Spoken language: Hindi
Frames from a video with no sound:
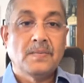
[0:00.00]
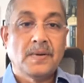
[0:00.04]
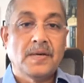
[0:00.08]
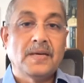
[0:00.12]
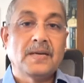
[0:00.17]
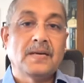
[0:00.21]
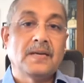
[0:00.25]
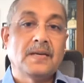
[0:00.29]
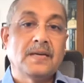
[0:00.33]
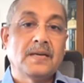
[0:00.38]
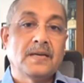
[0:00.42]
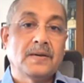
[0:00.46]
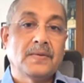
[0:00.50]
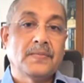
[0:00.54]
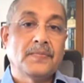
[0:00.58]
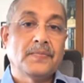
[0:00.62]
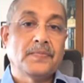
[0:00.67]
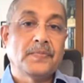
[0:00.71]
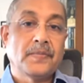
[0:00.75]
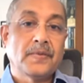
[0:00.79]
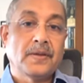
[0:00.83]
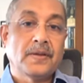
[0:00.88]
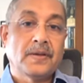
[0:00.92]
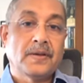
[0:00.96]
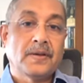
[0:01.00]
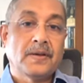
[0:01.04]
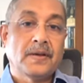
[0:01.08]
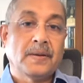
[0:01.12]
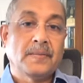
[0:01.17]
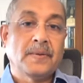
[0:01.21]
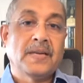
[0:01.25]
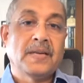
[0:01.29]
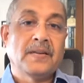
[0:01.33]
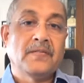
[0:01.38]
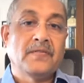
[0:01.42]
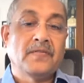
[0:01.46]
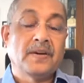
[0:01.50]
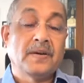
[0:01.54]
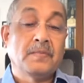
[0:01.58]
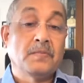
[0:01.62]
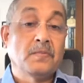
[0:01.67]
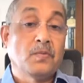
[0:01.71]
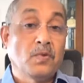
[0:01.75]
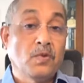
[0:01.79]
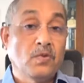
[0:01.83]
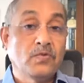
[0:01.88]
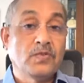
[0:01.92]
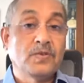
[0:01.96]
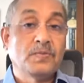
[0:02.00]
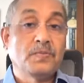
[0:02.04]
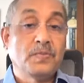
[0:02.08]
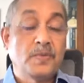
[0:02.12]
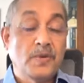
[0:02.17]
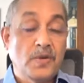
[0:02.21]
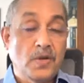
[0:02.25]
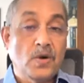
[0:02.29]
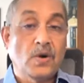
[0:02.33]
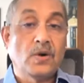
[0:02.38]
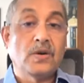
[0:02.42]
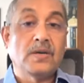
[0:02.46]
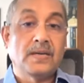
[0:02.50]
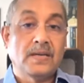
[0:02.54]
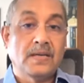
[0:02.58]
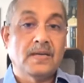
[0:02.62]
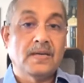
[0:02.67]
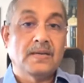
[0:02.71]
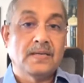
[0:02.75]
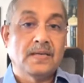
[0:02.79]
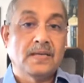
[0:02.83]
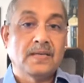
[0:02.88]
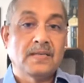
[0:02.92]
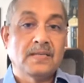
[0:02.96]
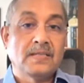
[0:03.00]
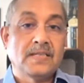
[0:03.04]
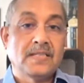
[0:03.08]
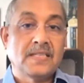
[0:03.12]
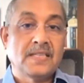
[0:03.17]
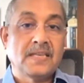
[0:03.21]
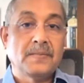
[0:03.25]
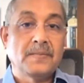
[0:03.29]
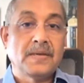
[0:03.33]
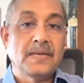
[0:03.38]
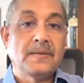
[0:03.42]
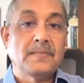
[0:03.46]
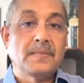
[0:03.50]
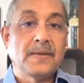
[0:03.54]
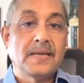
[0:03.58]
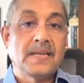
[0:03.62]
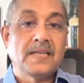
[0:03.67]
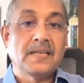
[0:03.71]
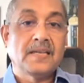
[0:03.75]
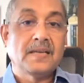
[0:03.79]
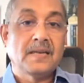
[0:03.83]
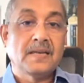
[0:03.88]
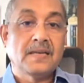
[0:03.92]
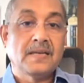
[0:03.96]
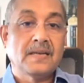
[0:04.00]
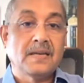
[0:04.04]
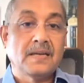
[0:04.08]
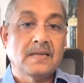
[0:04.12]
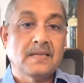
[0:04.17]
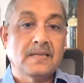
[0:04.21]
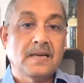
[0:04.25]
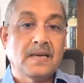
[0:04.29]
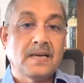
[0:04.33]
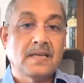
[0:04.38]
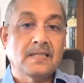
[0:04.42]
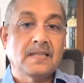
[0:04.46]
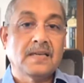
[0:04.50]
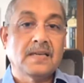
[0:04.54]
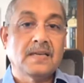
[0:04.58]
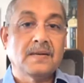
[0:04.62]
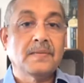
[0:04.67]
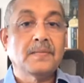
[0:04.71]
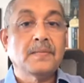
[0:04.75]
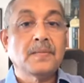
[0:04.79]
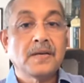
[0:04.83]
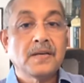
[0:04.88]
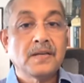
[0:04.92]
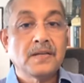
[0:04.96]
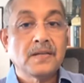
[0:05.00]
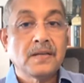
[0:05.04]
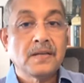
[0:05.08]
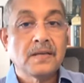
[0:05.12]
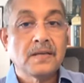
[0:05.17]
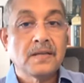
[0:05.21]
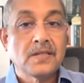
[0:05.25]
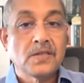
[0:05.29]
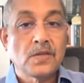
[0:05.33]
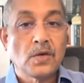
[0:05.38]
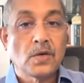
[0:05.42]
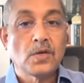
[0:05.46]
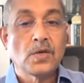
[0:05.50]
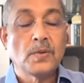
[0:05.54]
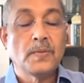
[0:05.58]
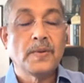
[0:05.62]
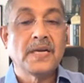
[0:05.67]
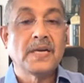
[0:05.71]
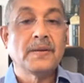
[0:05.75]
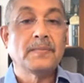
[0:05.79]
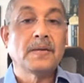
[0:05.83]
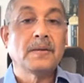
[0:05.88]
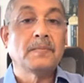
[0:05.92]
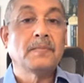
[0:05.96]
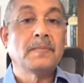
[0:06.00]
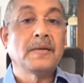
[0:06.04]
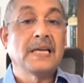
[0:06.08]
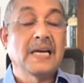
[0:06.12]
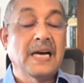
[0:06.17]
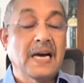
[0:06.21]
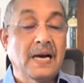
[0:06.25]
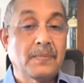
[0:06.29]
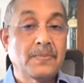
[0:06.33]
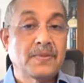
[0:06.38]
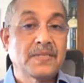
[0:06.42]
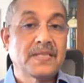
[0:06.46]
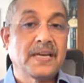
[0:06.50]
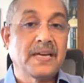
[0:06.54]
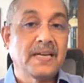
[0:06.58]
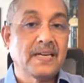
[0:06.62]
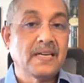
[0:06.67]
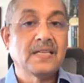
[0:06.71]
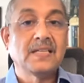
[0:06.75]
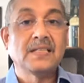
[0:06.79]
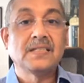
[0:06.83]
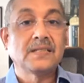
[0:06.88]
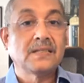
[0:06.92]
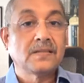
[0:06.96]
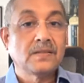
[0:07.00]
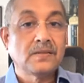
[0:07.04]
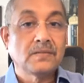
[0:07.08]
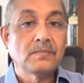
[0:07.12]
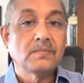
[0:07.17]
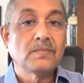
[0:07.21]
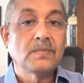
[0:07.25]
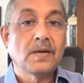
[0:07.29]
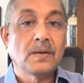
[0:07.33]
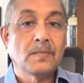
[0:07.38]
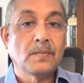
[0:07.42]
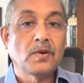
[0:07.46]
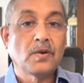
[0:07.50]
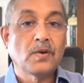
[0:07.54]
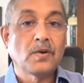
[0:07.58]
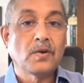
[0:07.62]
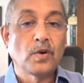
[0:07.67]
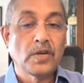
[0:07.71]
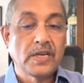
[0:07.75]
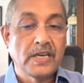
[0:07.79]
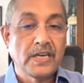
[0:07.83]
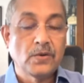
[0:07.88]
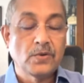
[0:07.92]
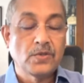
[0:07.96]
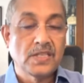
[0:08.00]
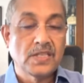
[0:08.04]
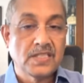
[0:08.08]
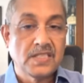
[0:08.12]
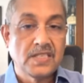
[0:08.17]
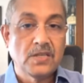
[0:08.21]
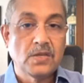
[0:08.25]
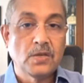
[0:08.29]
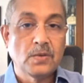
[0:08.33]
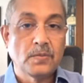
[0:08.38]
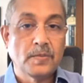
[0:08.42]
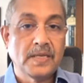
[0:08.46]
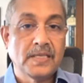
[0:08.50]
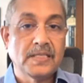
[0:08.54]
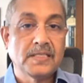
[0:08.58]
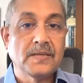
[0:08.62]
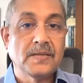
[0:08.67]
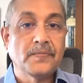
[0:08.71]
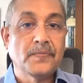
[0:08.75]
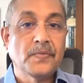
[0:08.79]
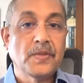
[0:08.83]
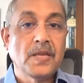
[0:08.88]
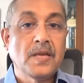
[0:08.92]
पर आई मीन इफ इट मूव्स बियॉन्ड जैसे कि मैंने पहले कहा था शॉर्ट टू मीडियम टर्म में अपसाइड इज अबाउट फोर्टीन टू सिक्सटीन रुपीज